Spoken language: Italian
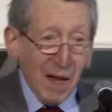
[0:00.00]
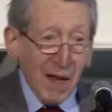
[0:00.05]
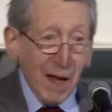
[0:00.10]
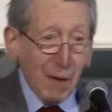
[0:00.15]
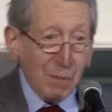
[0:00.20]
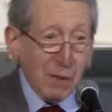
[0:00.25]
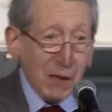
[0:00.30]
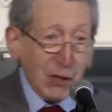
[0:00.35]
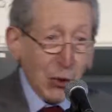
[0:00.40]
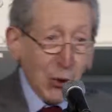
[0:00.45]

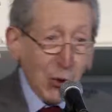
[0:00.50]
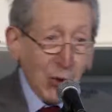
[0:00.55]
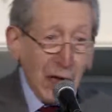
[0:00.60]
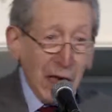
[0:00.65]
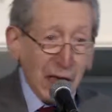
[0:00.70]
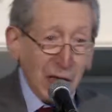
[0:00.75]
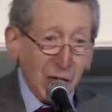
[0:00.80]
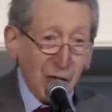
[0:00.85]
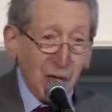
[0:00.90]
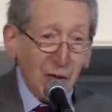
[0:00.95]
a
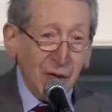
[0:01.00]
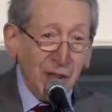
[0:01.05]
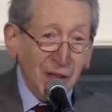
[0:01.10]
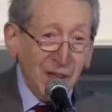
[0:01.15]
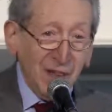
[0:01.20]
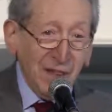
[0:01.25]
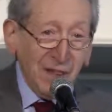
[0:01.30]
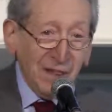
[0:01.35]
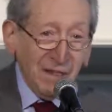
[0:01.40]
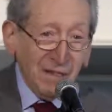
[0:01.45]
Pietrogrado,
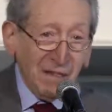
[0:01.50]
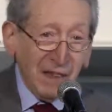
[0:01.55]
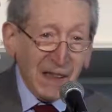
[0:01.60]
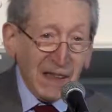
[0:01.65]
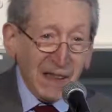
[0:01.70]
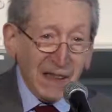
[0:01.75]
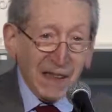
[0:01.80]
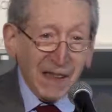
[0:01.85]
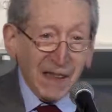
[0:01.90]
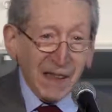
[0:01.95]

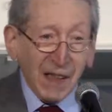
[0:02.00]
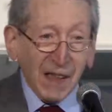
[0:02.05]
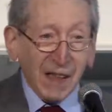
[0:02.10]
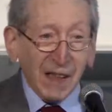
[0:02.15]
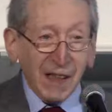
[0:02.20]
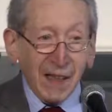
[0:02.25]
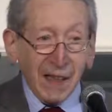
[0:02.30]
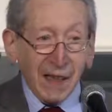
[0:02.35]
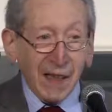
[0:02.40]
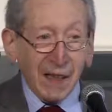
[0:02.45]
vale a dire
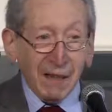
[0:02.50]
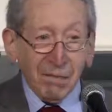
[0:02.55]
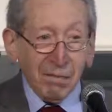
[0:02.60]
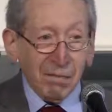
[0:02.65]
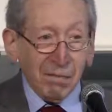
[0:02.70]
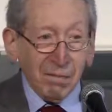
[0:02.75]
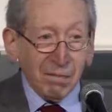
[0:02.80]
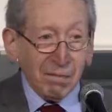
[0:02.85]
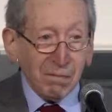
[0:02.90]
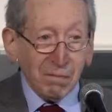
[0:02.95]
che
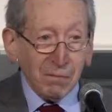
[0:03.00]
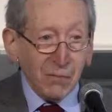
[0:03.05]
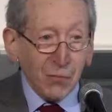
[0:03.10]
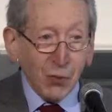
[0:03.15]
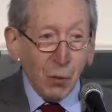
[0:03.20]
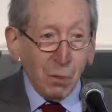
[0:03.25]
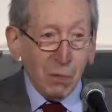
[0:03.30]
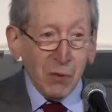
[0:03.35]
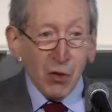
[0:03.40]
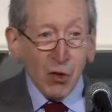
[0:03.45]

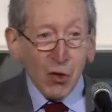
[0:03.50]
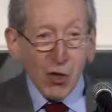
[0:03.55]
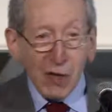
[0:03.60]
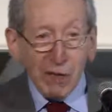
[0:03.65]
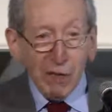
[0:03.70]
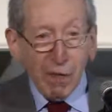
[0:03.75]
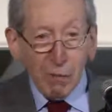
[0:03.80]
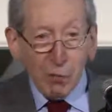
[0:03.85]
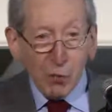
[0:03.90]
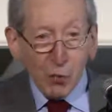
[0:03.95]
non
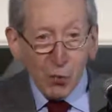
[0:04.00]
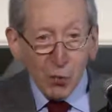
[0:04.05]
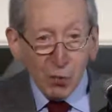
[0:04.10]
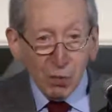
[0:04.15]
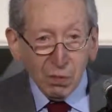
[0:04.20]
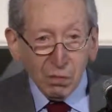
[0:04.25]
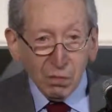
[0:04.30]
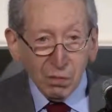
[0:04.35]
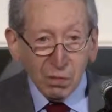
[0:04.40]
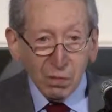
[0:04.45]
bisognava più
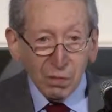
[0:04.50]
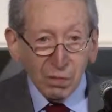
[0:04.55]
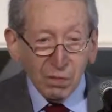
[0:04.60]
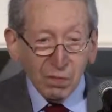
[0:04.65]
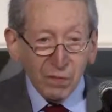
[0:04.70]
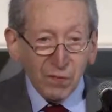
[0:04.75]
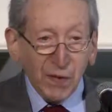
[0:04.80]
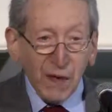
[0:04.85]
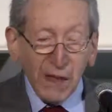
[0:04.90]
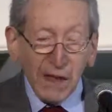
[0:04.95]

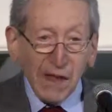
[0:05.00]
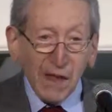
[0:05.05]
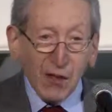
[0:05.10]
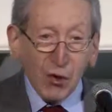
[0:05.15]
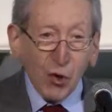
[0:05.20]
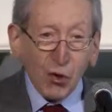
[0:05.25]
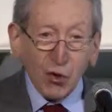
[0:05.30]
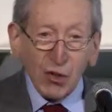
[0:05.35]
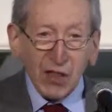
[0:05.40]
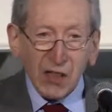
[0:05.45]
fare
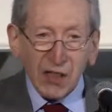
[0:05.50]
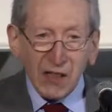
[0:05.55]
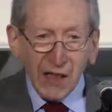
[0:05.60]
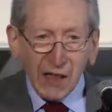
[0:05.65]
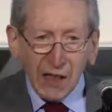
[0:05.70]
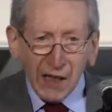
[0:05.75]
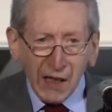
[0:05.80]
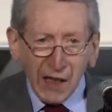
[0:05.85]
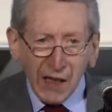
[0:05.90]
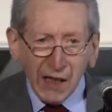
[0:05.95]
cose
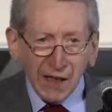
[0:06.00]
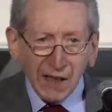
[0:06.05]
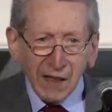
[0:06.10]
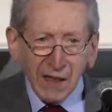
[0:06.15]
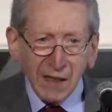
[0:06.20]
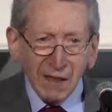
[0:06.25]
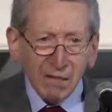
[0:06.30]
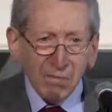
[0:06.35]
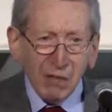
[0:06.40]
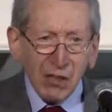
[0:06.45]

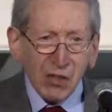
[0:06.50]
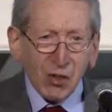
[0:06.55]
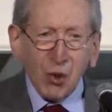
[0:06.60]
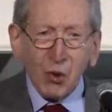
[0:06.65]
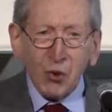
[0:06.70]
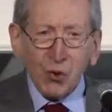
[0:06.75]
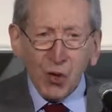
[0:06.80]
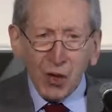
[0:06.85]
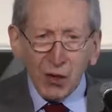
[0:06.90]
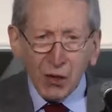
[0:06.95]
segrete,
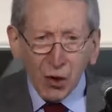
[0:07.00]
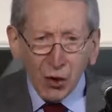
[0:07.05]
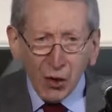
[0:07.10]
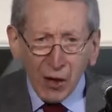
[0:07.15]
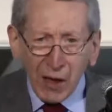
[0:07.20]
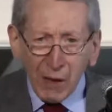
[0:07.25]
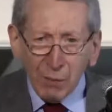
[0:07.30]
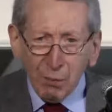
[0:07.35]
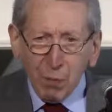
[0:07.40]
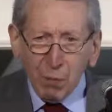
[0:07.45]

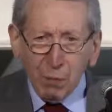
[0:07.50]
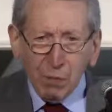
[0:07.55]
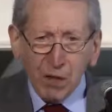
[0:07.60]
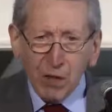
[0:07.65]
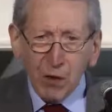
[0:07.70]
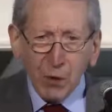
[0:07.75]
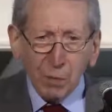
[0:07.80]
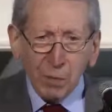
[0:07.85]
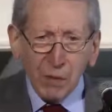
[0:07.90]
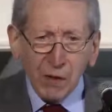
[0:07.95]
nascondendole alla
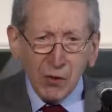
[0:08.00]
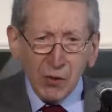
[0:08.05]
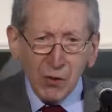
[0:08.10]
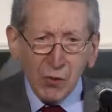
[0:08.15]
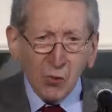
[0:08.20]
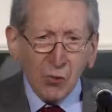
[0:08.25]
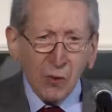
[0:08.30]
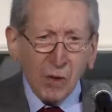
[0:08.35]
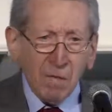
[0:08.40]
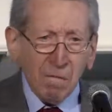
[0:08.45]
pubblica
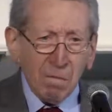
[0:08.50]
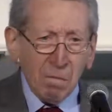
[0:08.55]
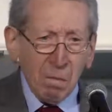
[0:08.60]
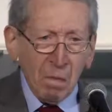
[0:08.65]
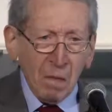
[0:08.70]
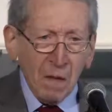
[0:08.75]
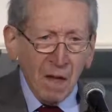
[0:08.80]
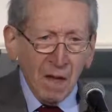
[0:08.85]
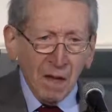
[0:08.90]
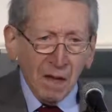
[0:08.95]
opinione,
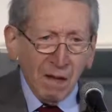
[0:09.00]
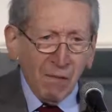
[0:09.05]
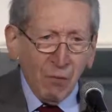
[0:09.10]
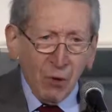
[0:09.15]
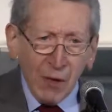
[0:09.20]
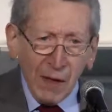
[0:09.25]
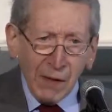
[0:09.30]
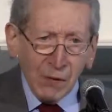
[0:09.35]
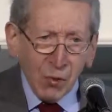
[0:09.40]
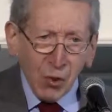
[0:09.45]

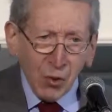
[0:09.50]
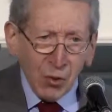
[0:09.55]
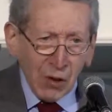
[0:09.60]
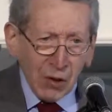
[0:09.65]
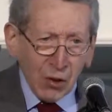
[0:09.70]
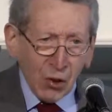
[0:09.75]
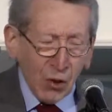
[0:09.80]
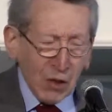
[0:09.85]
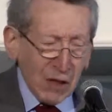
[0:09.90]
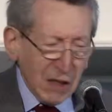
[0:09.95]
lavorando
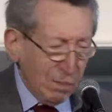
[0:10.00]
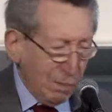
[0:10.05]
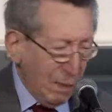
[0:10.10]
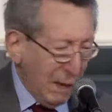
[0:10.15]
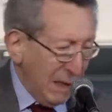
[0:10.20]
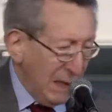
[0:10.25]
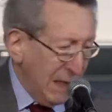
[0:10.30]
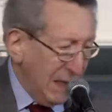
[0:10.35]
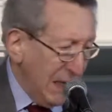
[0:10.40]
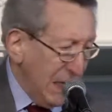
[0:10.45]
dietro le
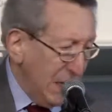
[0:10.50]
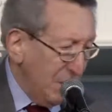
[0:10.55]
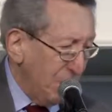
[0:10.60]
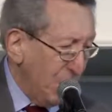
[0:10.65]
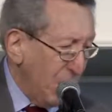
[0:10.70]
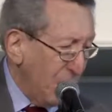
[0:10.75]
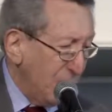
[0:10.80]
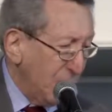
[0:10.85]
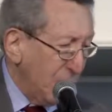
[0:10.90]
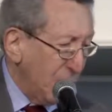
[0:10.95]
spalle dei
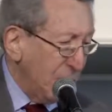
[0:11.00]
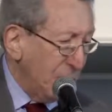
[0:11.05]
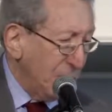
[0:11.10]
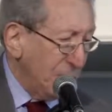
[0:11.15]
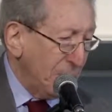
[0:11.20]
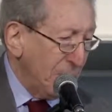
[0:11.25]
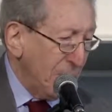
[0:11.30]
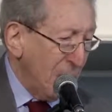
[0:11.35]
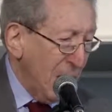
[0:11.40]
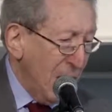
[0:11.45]
popoli.
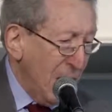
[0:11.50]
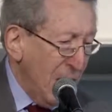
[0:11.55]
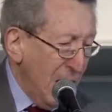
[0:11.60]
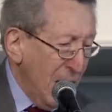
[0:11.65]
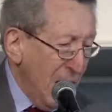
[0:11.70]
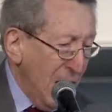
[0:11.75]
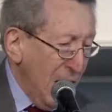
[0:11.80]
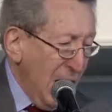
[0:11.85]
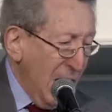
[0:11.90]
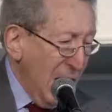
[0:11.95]

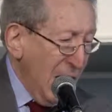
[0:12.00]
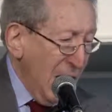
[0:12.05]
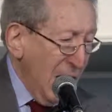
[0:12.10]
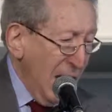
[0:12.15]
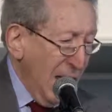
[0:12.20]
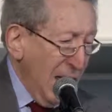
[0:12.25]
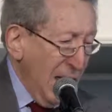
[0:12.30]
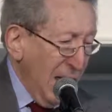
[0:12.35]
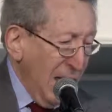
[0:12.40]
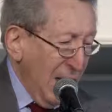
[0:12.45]

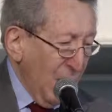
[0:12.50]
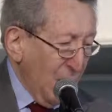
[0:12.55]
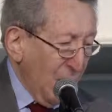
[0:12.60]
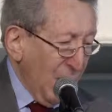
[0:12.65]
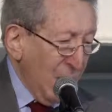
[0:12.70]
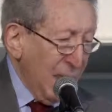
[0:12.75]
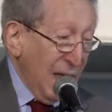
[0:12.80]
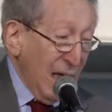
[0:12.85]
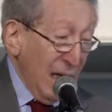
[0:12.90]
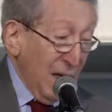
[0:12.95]

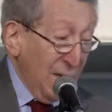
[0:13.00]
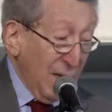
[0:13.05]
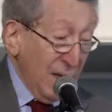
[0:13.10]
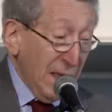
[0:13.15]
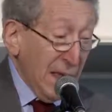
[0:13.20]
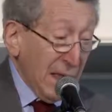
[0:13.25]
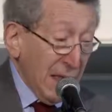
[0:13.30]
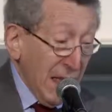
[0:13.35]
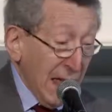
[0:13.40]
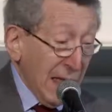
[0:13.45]
Quindi alla
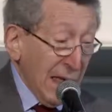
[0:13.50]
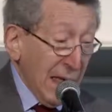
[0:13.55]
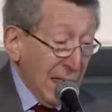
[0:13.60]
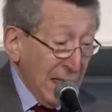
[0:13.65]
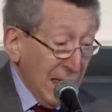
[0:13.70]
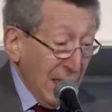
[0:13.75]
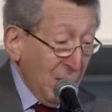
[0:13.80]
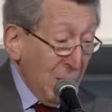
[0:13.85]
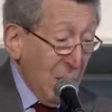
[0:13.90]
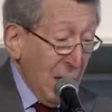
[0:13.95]
fine della
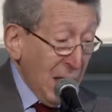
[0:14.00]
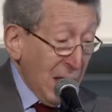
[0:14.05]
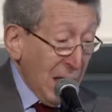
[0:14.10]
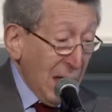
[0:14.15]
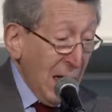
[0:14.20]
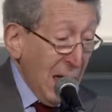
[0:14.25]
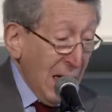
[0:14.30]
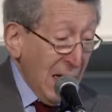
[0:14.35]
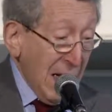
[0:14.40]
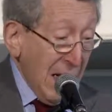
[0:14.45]
Grande
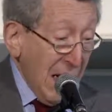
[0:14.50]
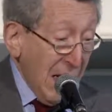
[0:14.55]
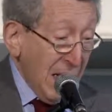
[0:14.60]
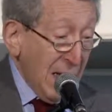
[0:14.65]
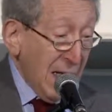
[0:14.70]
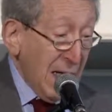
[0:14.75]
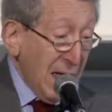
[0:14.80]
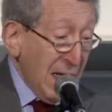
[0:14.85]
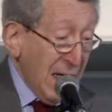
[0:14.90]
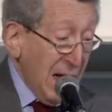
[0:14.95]
Guerra
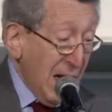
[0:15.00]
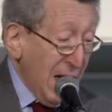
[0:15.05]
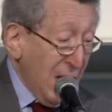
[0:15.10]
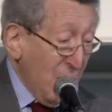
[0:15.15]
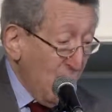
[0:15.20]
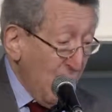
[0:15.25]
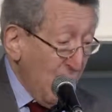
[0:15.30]
Lenin e